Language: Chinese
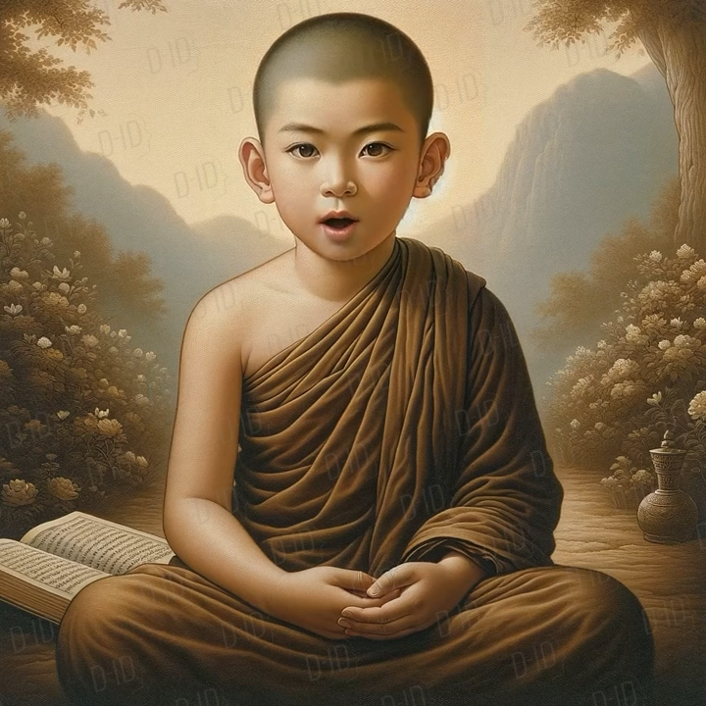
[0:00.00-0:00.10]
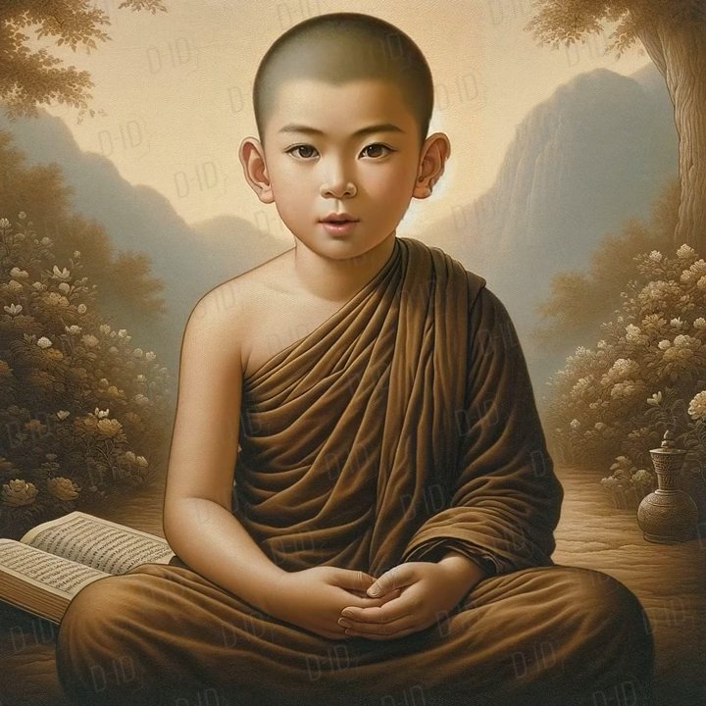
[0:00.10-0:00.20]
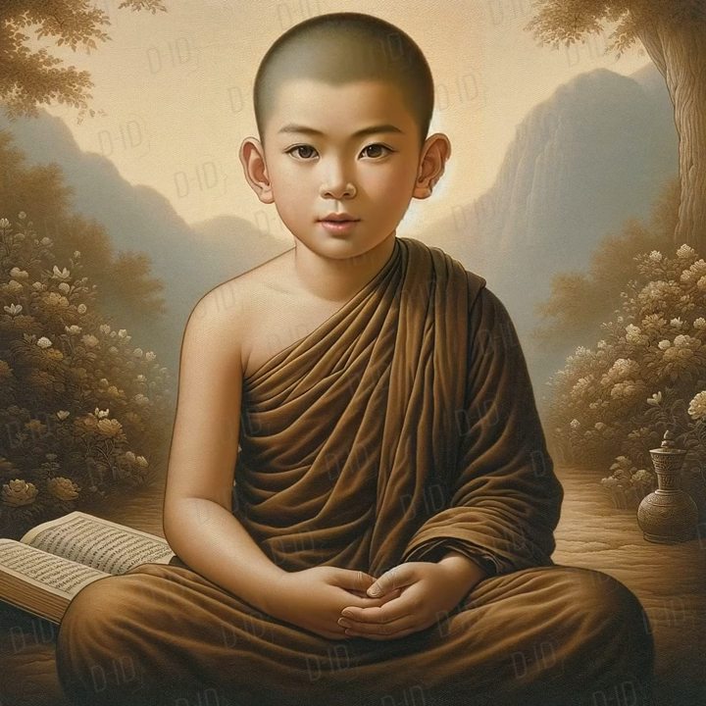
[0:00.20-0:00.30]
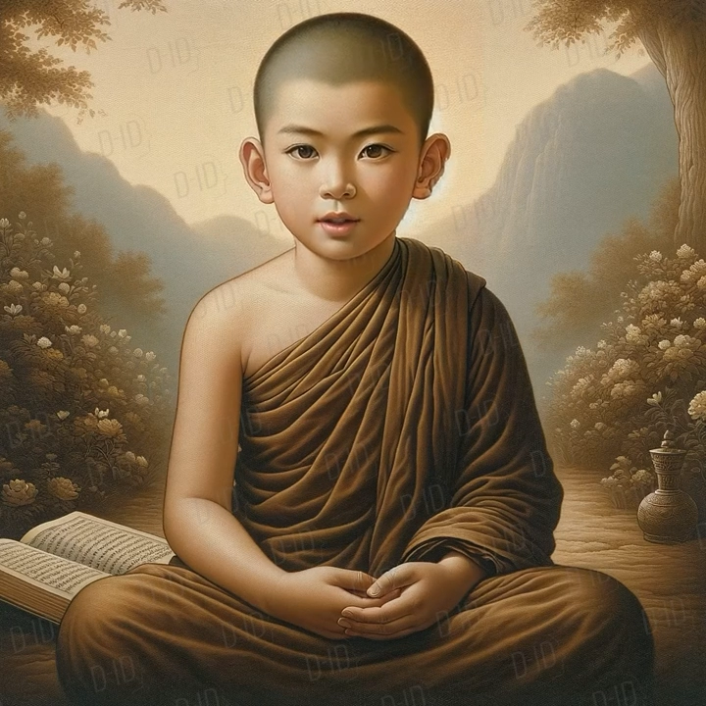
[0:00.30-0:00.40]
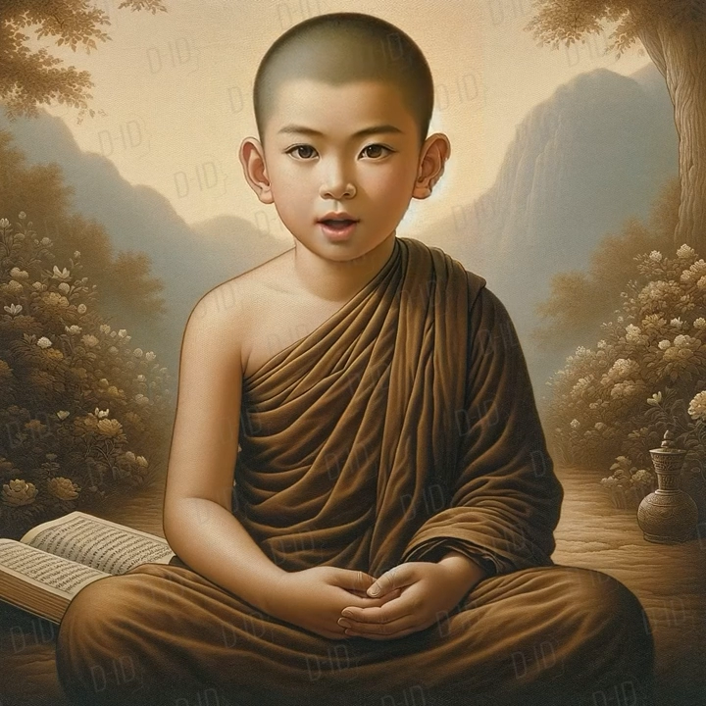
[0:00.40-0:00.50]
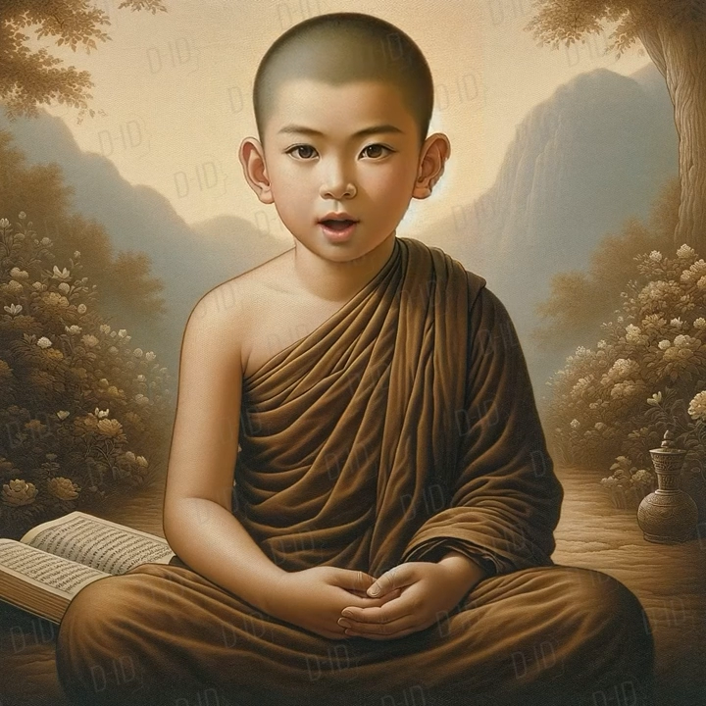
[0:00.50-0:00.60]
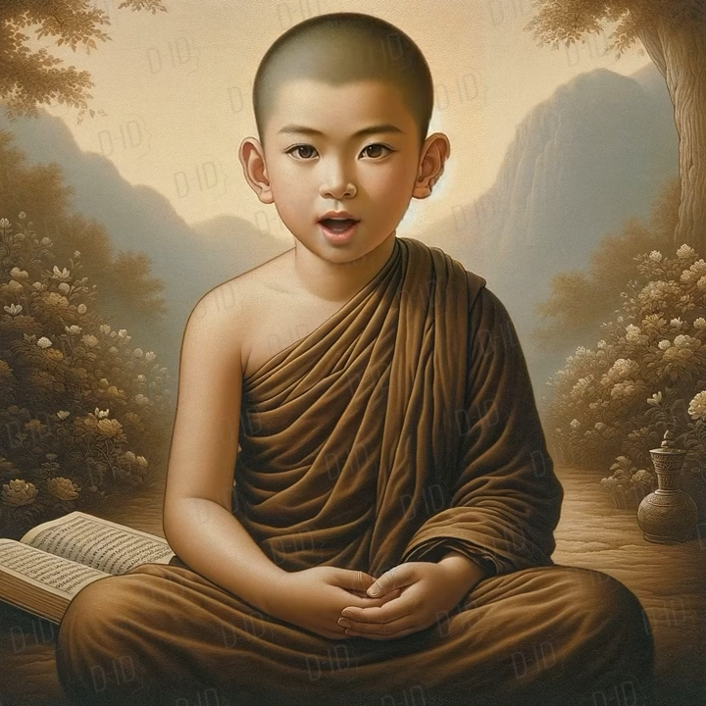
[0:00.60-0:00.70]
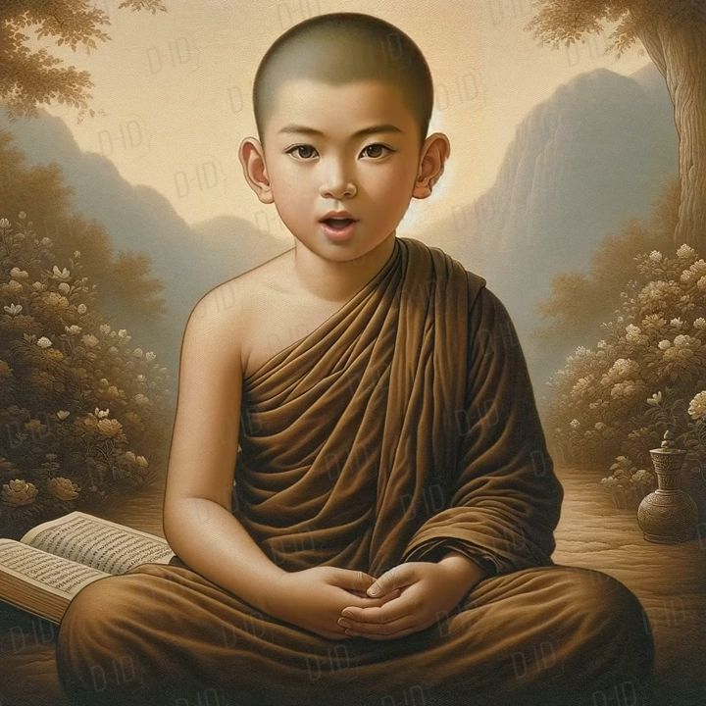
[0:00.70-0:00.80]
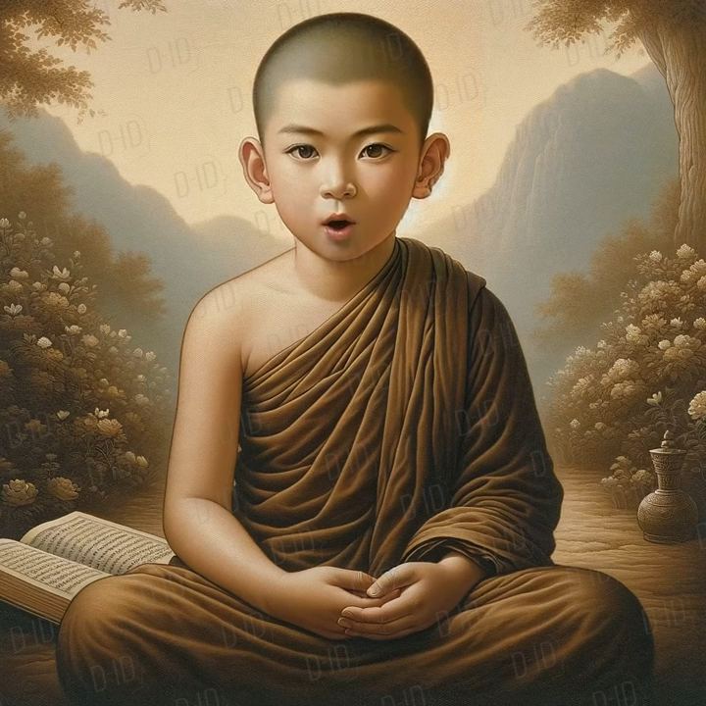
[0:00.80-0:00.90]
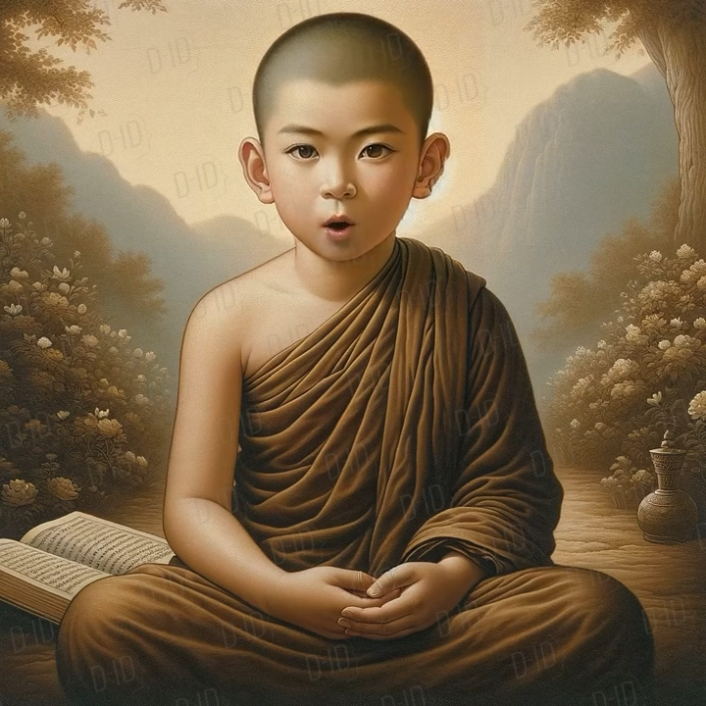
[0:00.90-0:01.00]
道，
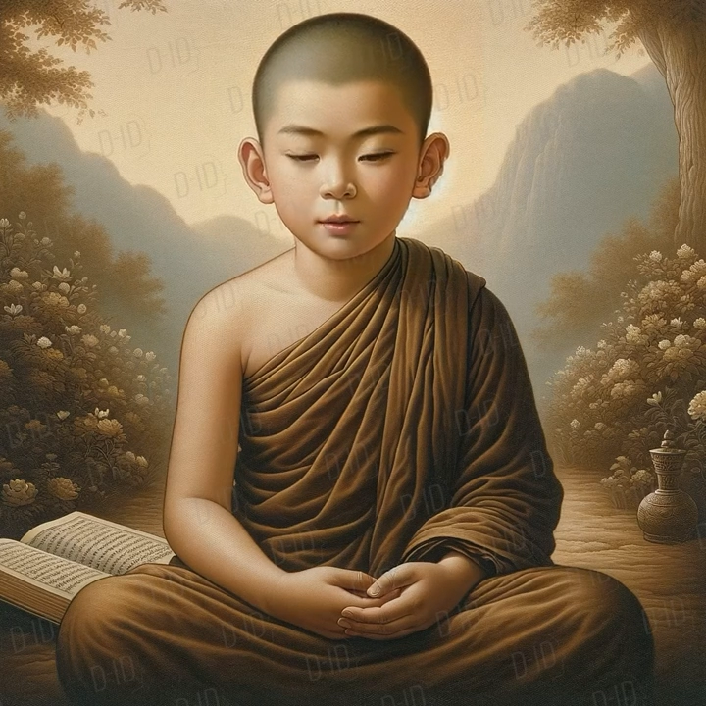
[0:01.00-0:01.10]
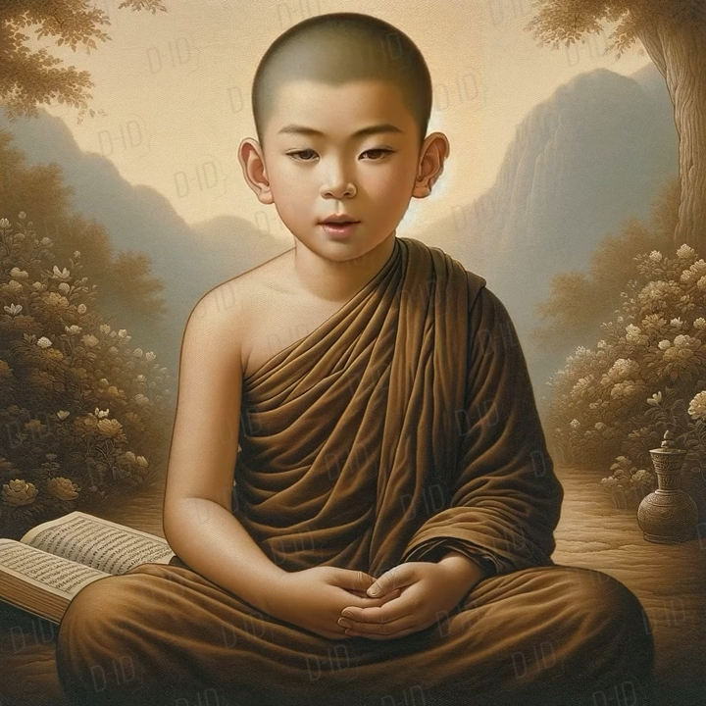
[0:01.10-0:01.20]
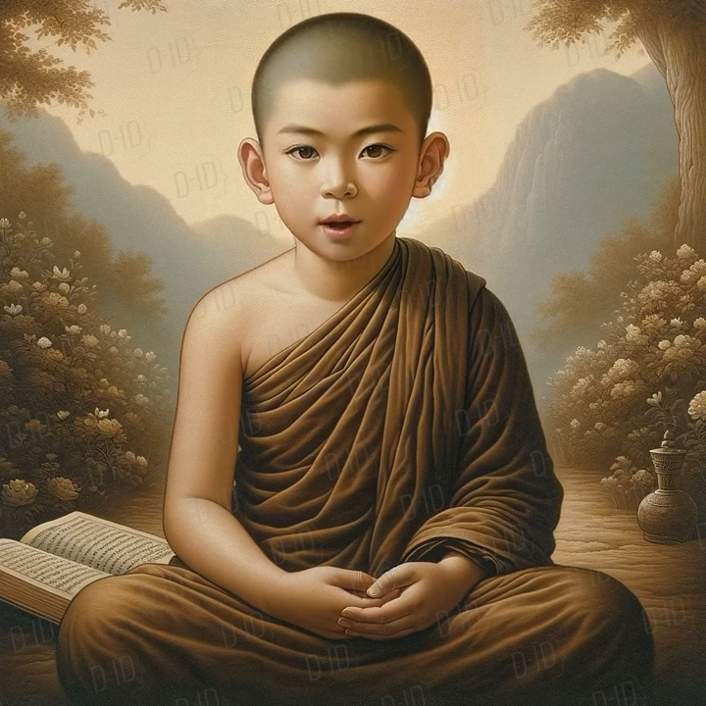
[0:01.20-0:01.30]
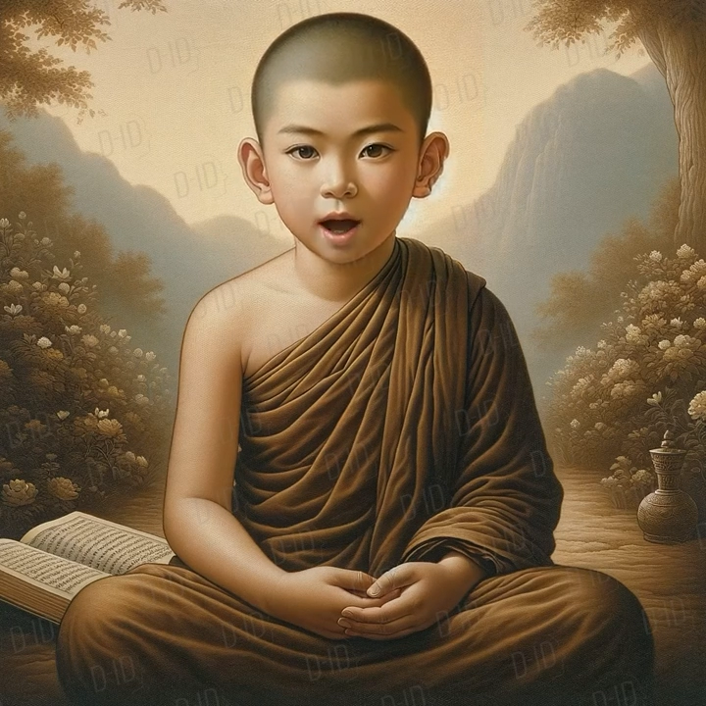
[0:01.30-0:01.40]
也是我们